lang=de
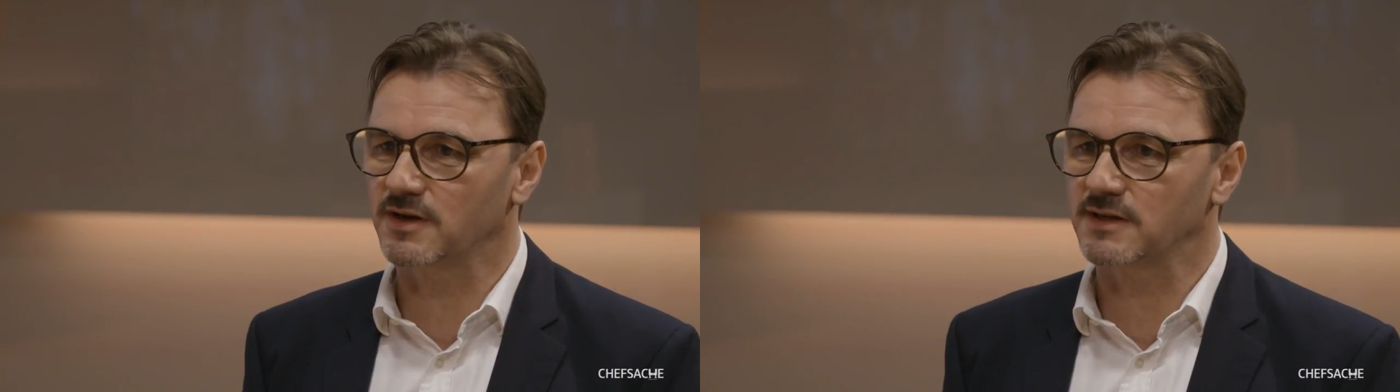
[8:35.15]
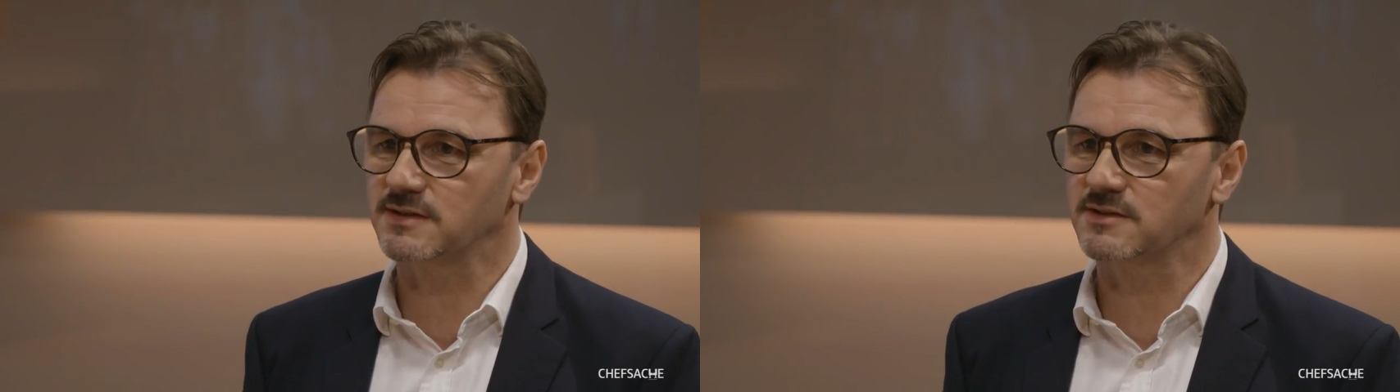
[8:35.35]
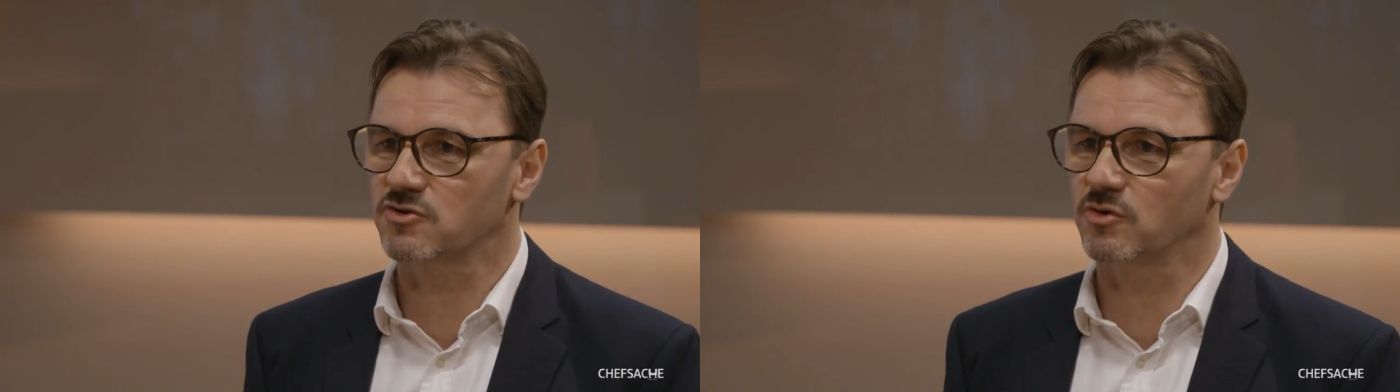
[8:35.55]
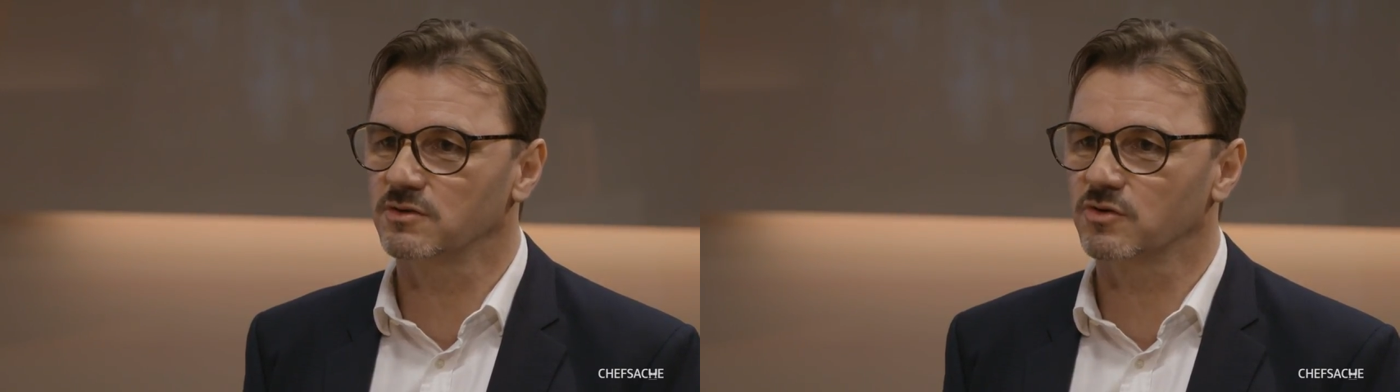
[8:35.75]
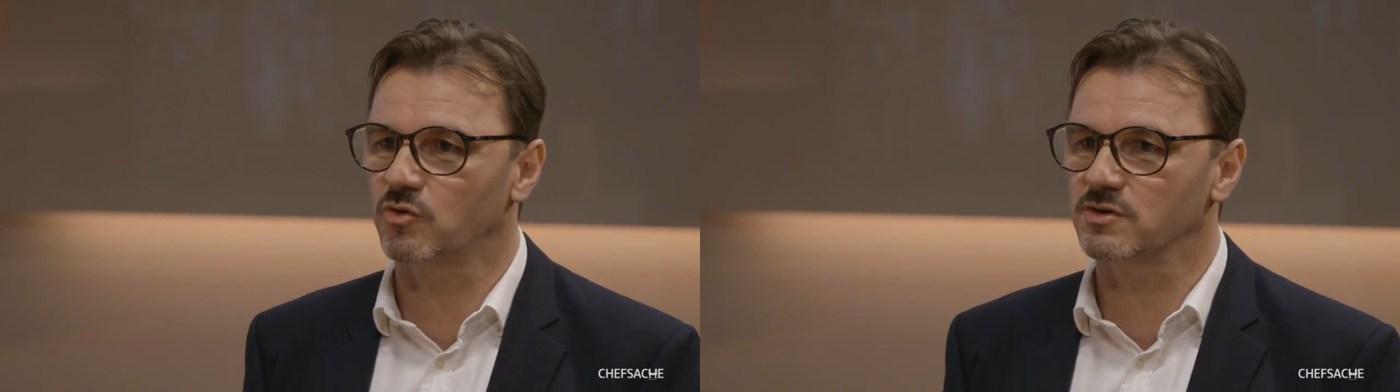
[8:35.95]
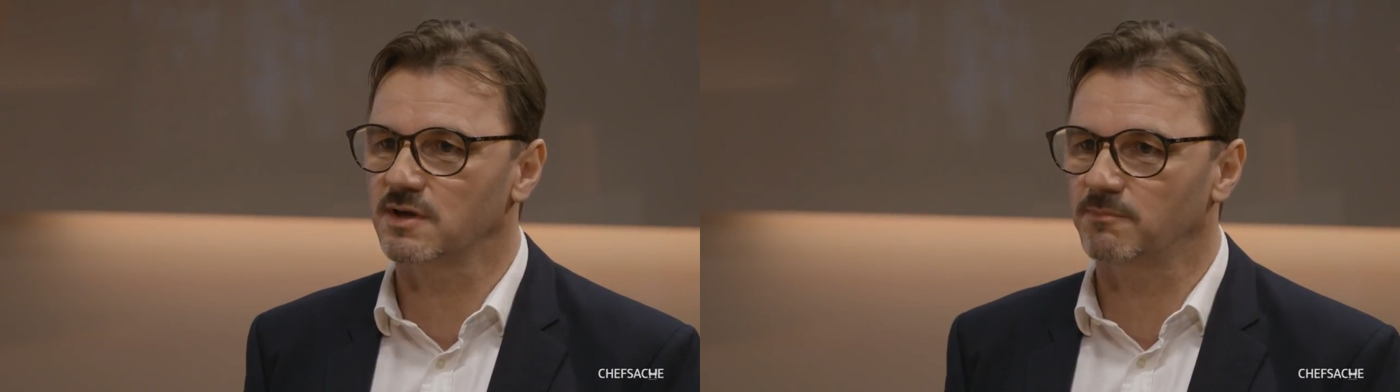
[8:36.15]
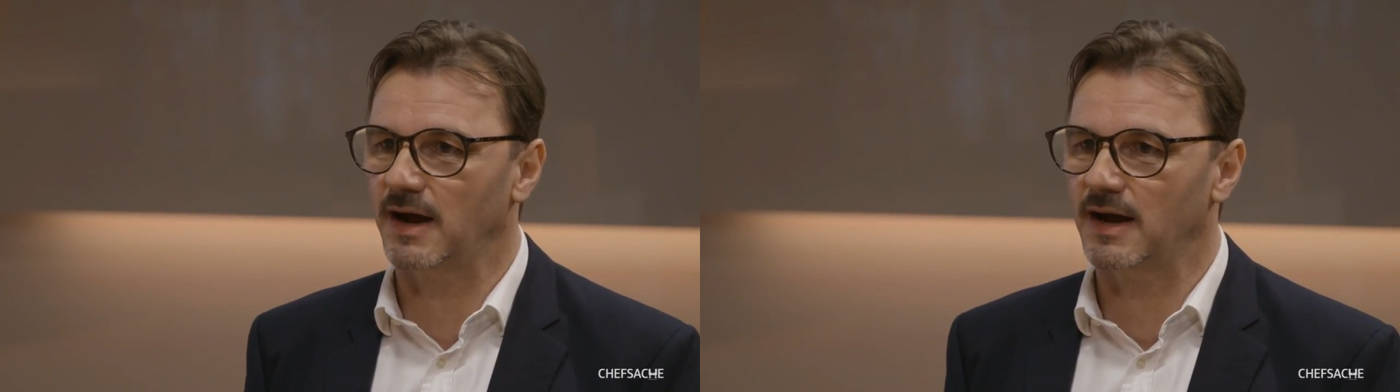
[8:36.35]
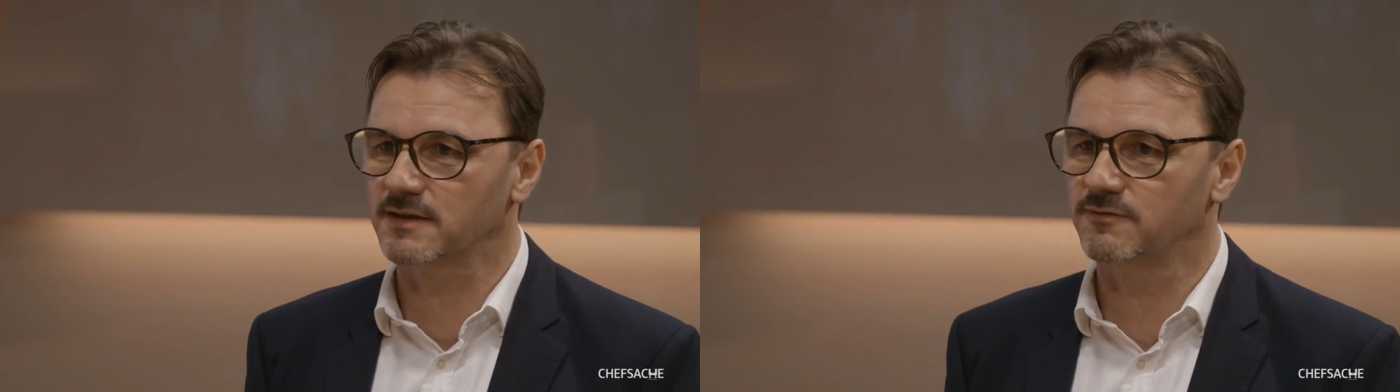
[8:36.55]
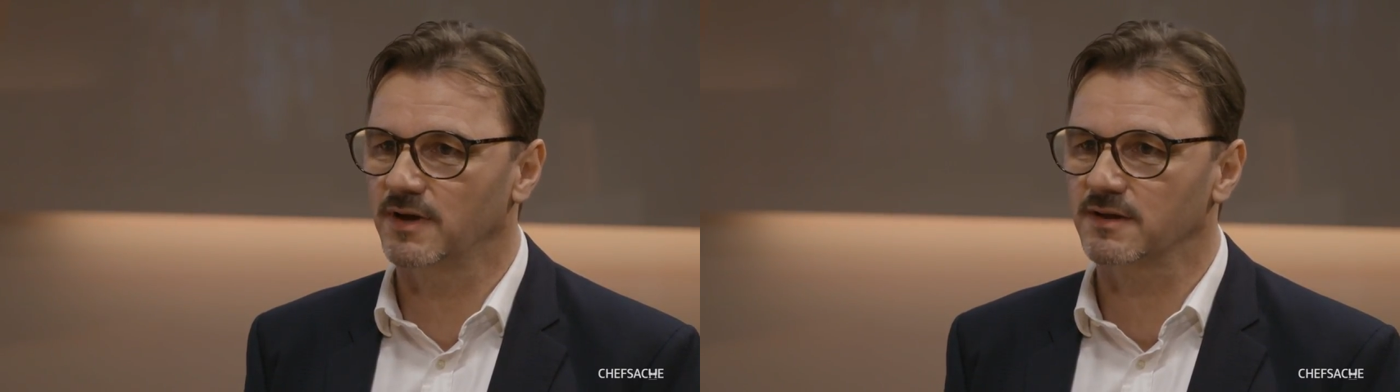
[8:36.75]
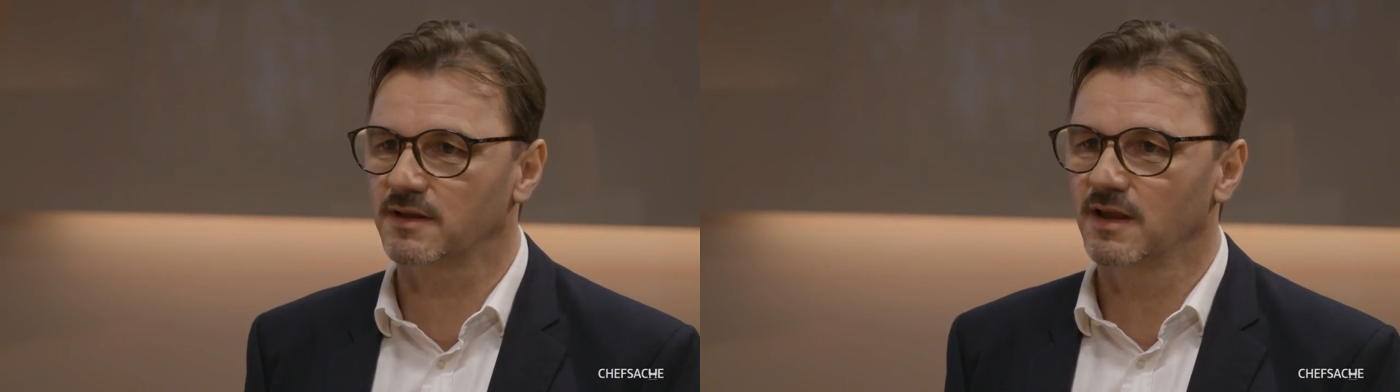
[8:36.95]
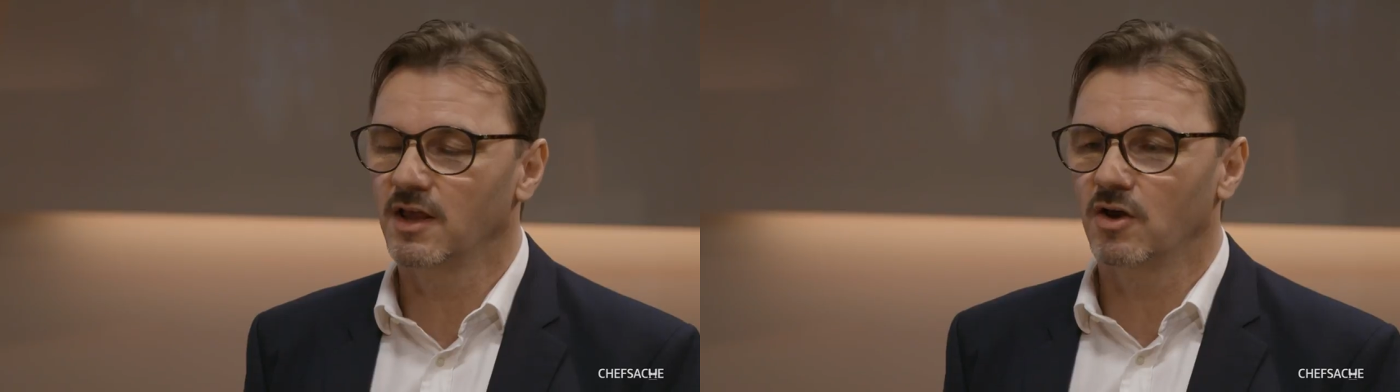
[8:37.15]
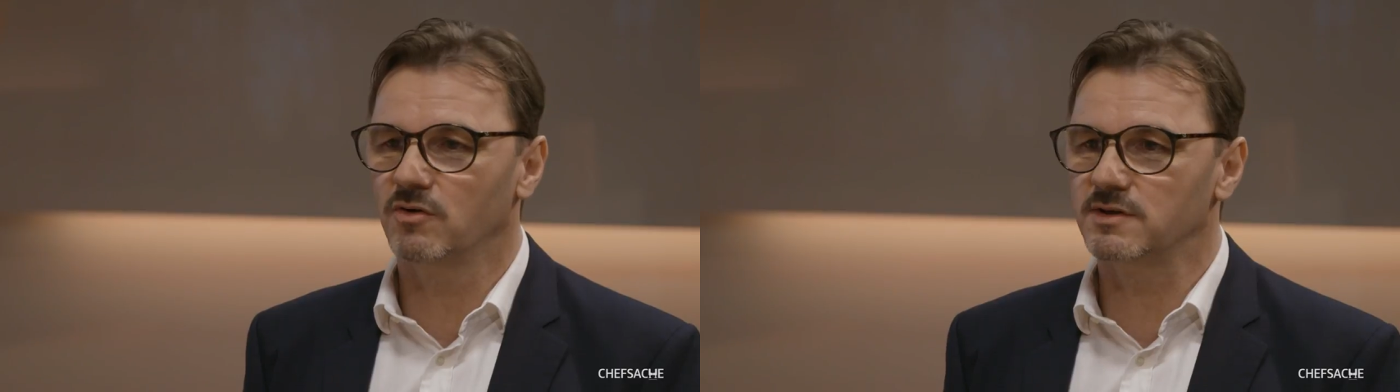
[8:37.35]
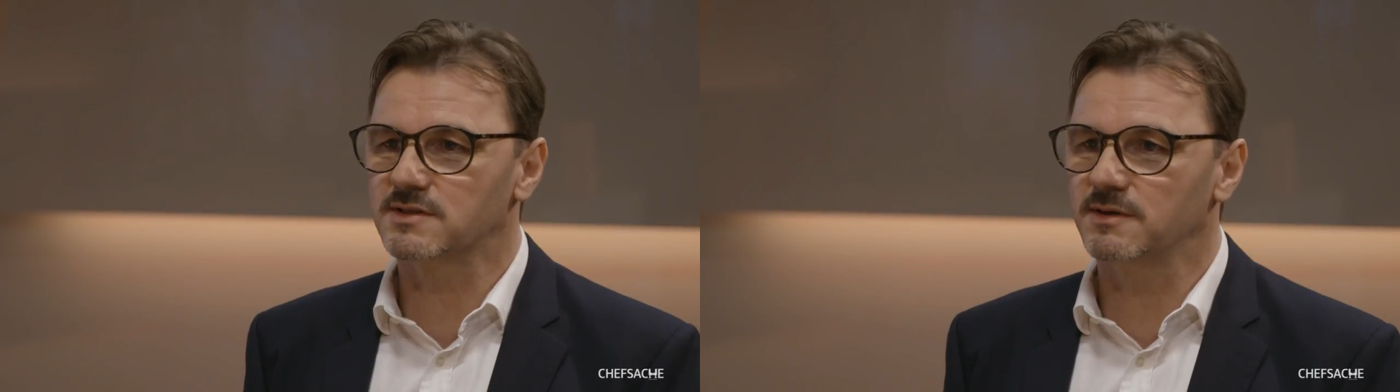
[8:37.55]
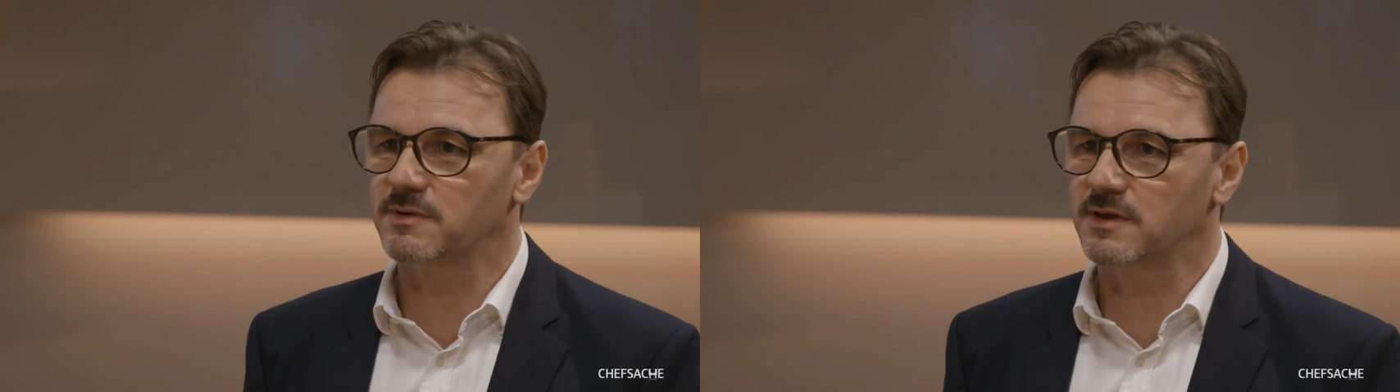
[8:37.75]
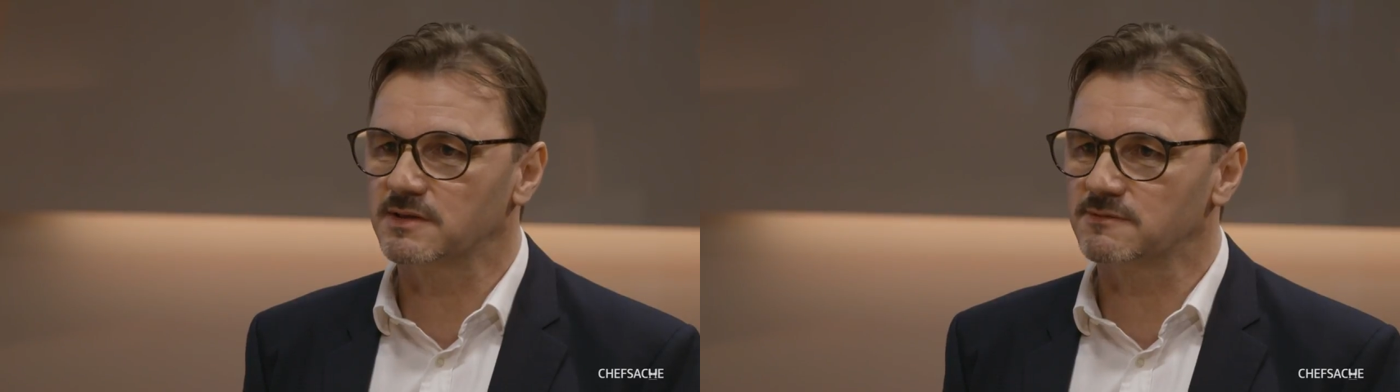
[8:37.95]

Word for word: dass es schon ein großer Markt wird. Und es gibt